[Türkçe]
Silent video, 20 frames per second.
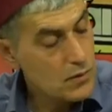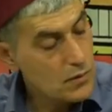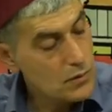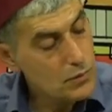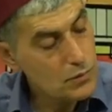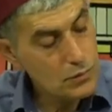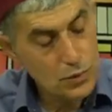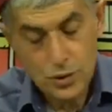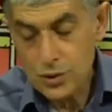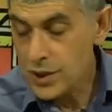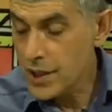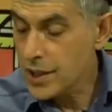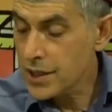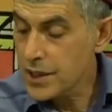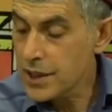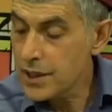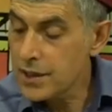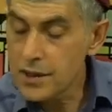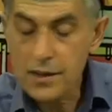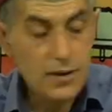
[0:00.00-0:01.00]
Buradaki
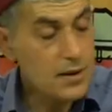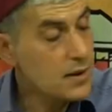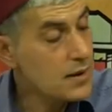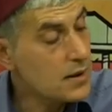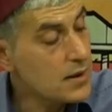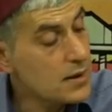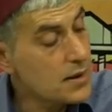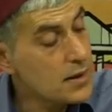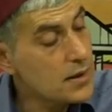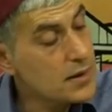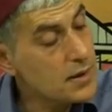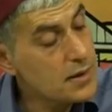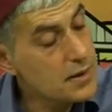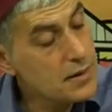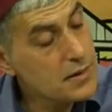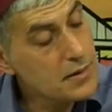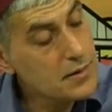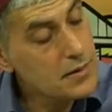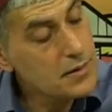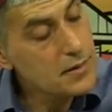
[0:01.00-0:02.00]
e,
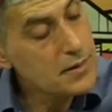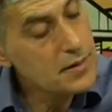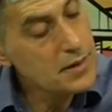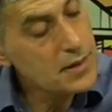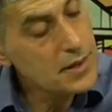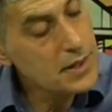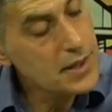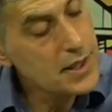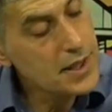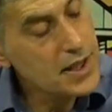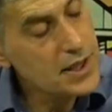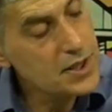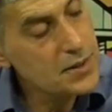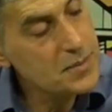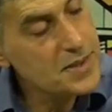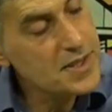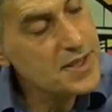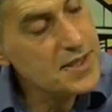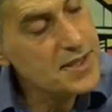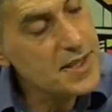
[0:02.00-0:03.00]

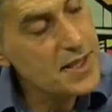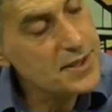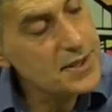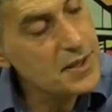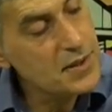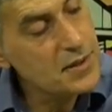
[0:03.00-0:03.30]
likidimizi zaten